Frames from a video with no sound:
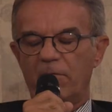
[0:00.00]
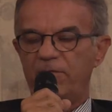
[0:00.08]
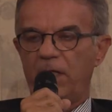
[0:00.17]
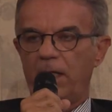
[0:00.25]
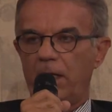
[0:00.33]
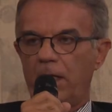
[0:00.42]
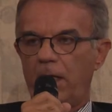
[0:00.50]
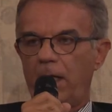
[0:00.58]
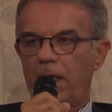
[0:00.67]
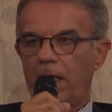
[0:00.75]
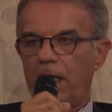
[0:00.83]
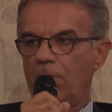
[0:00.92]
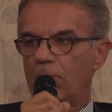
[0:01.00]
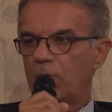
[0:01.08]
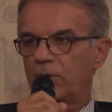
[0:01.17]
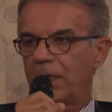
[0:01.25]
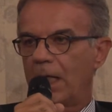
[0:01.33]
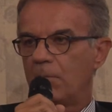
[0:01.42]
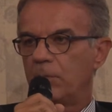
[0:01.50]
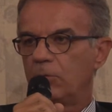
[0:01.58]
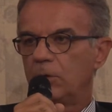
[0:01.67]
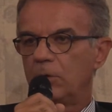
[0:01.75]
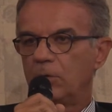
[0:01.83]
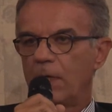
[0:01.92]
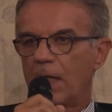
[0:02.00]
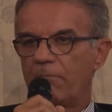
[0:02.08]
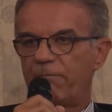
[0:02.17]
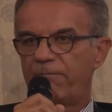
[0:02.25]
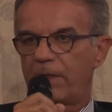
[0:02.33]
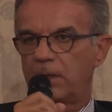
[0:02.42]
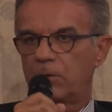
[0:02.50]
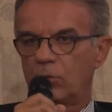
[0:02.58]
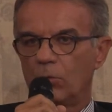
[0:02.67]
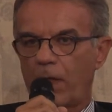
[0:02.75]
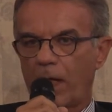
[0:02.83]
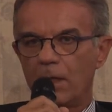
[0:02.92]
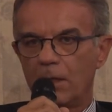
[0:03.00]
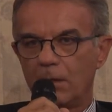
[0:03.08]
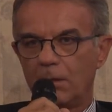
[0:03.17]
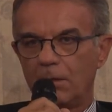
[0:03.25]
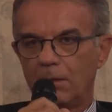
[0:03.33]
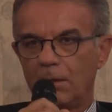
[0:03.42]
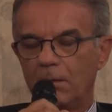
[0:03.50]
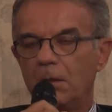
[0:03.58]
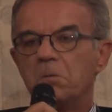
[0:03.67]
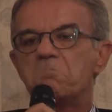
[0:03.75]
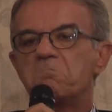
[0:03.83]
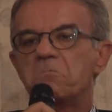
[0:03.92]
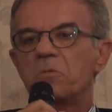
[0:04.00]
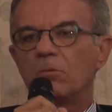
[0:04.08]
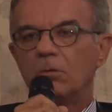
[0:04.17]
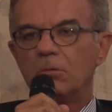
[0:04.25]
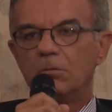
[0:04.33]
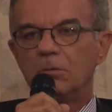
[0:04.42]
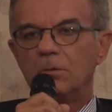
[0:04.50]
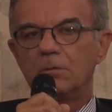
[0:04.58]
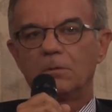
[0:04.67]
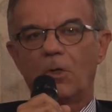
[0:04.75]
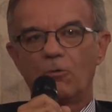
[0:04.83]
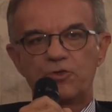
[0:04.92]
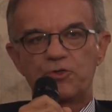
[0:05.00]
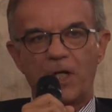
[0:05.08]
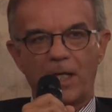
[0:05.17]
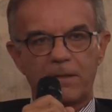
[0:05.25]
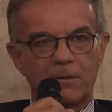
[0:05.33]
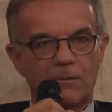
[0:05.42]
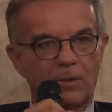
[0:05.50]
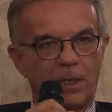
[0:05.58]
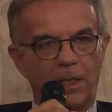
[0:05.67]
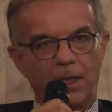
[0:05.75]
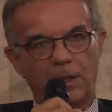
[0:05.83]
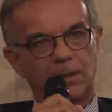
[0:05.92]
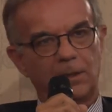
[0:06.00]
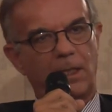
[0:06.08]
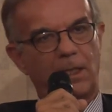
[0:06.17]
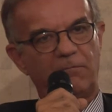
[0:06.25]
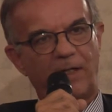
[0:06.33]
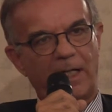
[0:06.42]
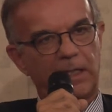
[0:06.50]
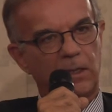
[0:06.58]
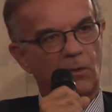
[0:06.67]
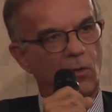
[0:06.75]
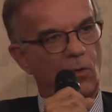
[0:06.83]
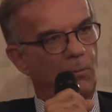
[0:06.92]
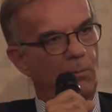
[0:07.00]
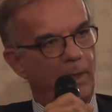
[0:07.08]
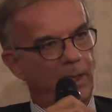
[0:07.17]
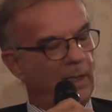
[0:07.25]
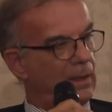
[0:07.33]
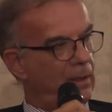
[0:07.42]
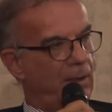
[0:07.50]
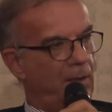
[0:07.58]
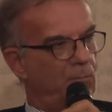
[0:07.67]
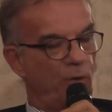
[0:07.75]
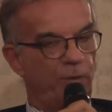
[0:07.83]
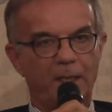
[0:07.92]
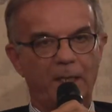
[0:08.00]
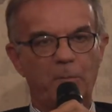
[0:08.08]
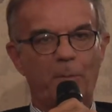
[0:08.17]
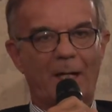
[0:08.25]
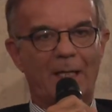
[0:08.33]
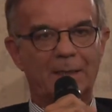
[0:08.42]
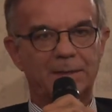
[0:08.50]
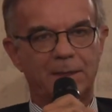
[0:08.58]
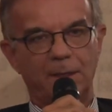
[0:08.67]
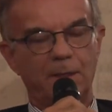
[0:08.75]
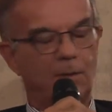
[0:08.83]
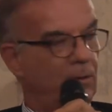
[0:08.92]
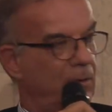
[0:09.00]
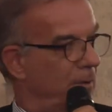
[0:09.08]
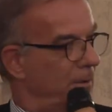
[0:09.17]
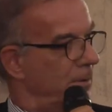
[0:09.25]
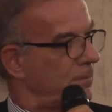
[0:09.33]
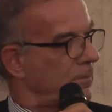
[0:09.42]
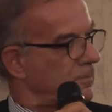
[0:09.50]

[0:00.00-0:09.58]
avviene è uno scambio di una fattura, un oggetto che è vecchio come il Monte dei Paschi o